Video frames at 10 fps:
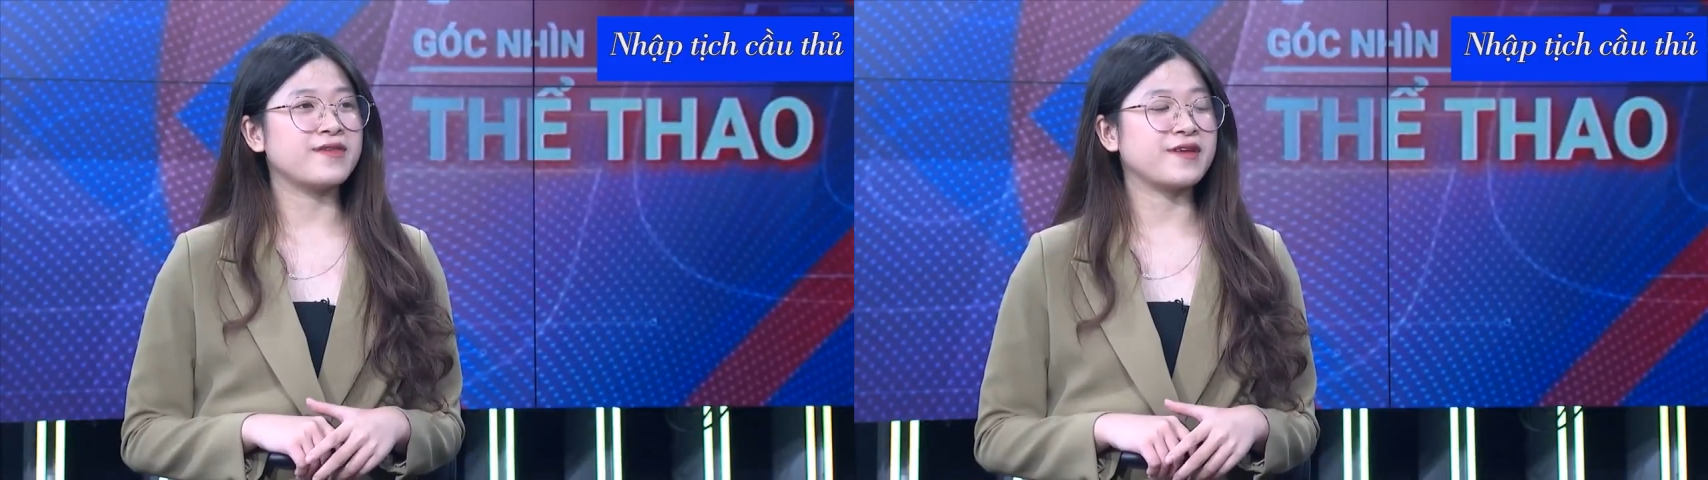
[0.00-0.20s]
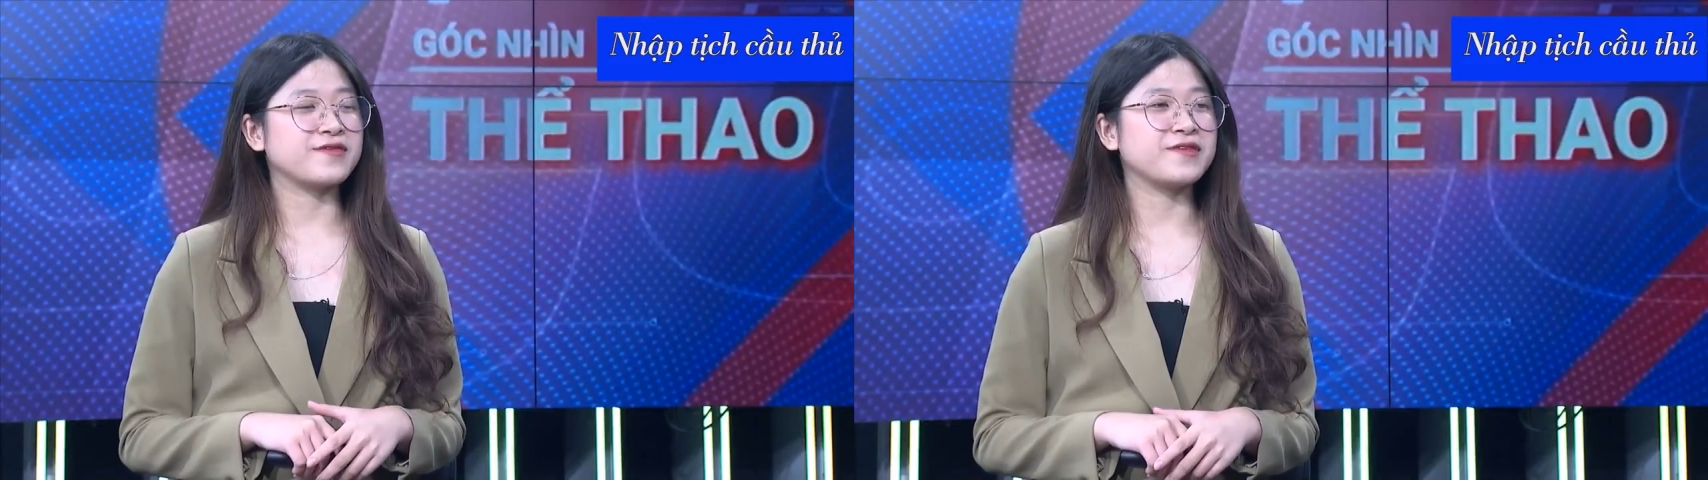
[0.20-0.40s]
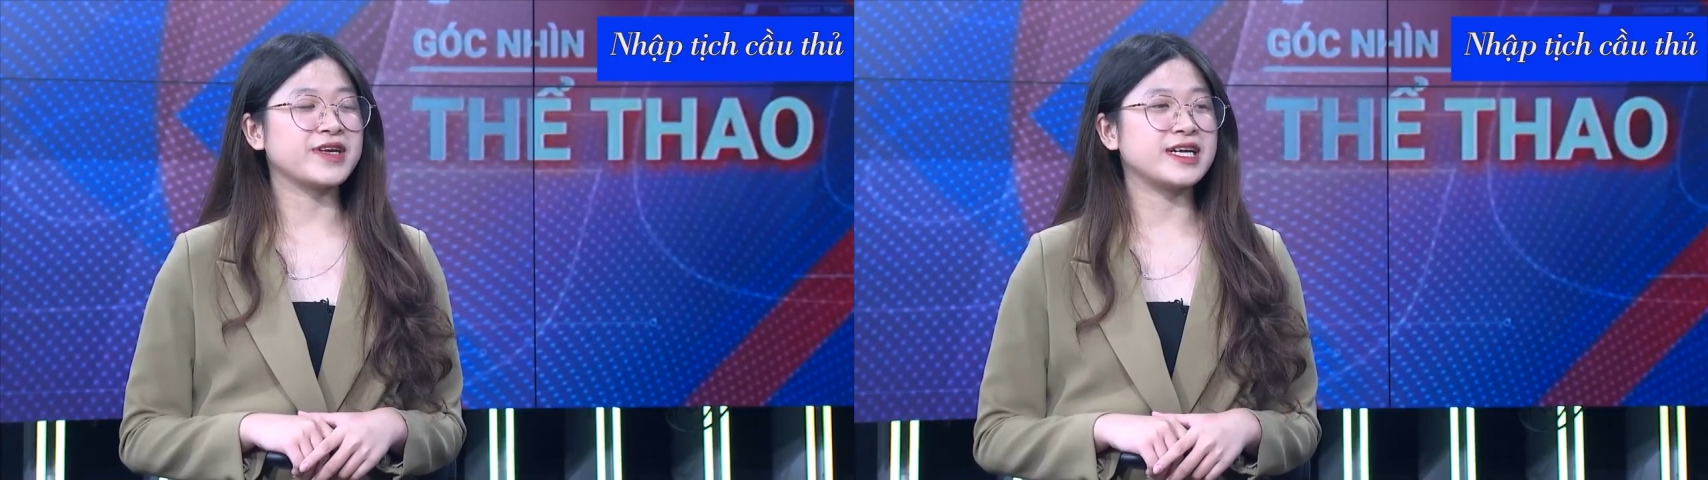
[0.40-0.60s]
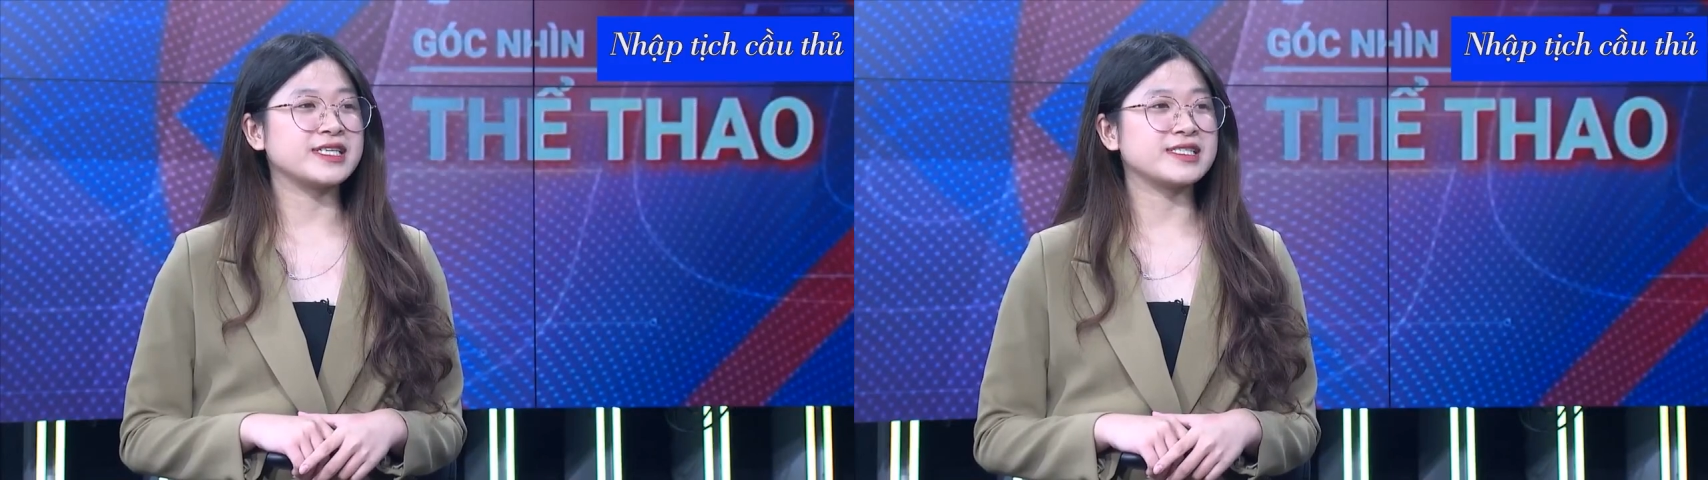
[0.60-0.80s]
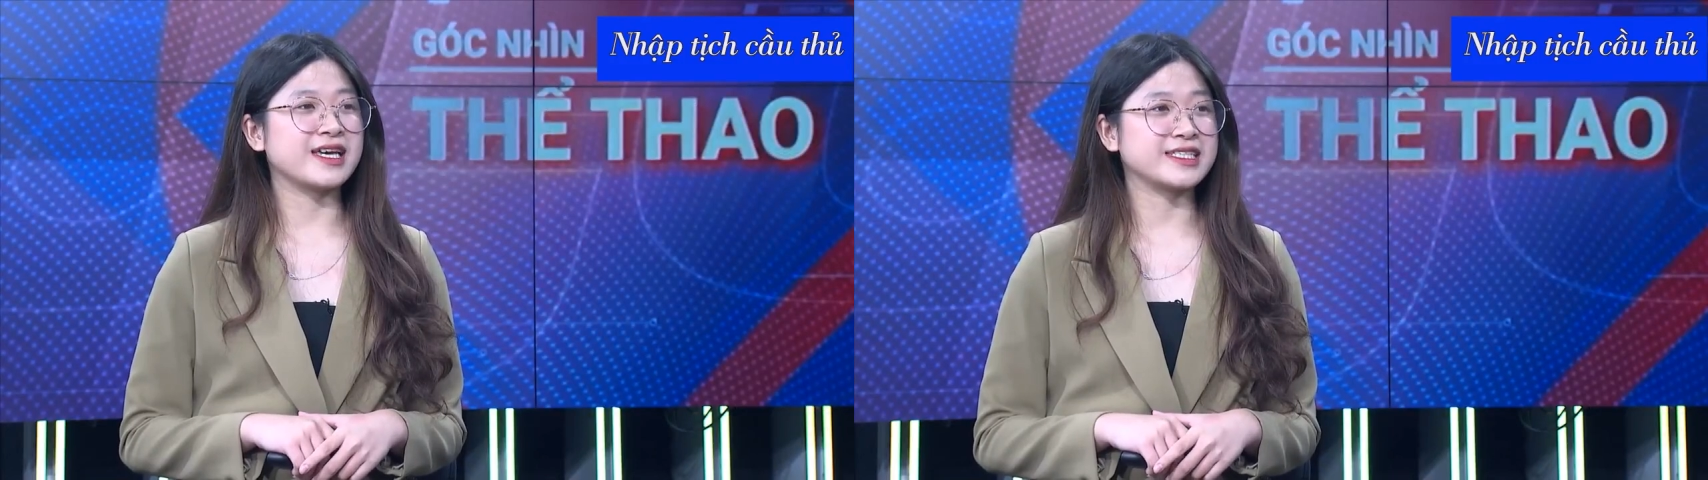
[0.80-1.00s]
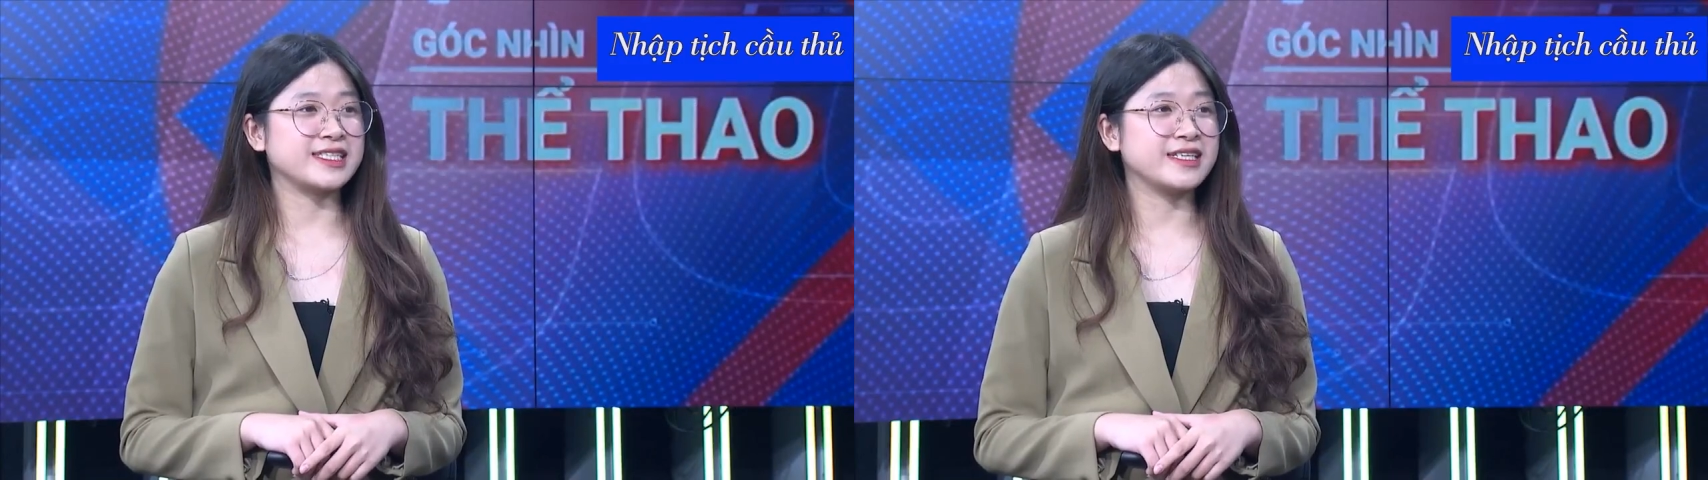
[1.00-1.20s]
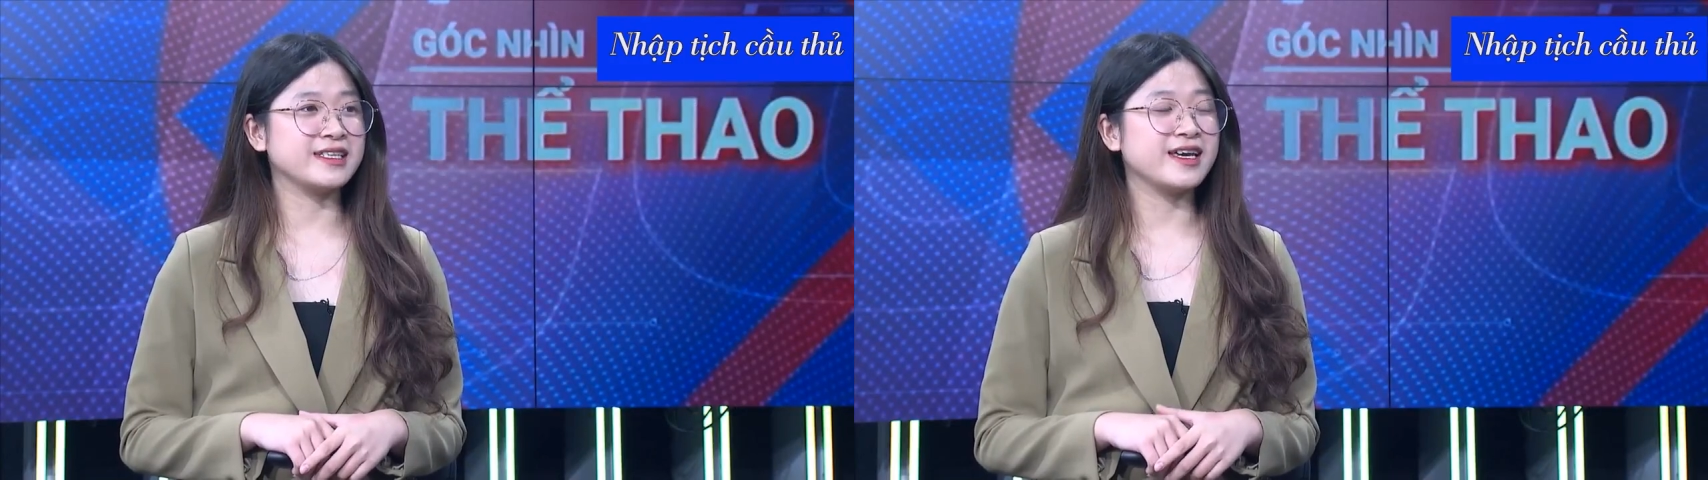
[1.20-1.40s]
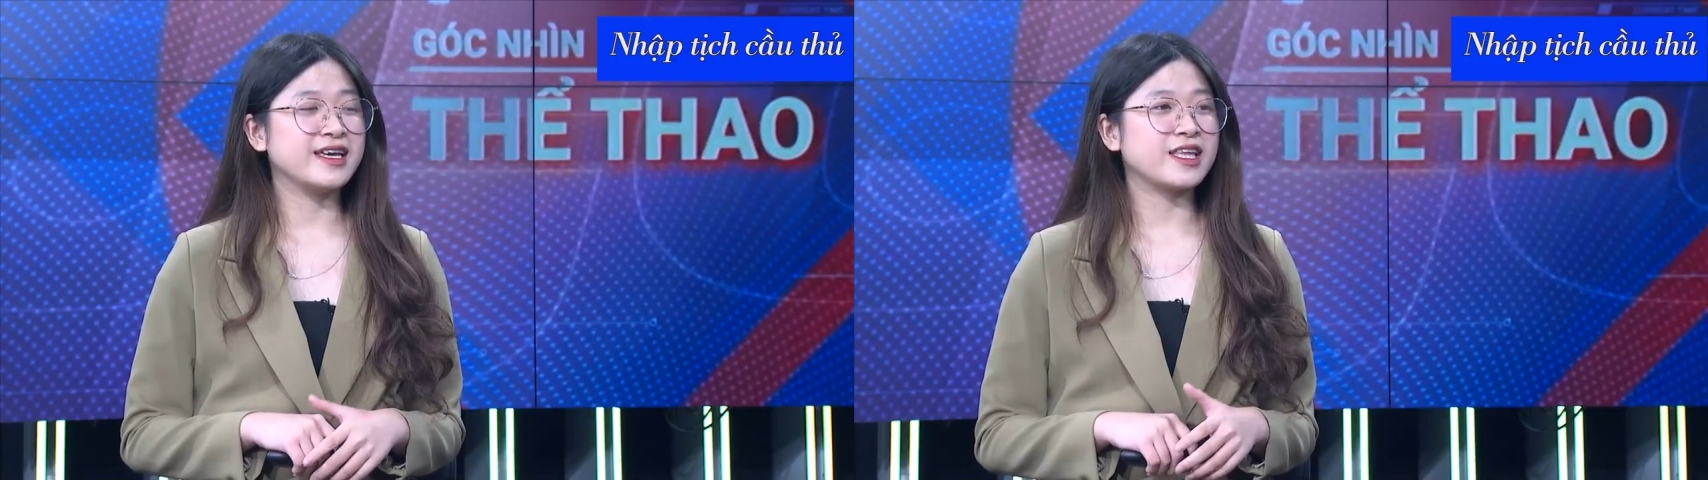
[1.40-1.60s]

và FIFA Days tháng 9.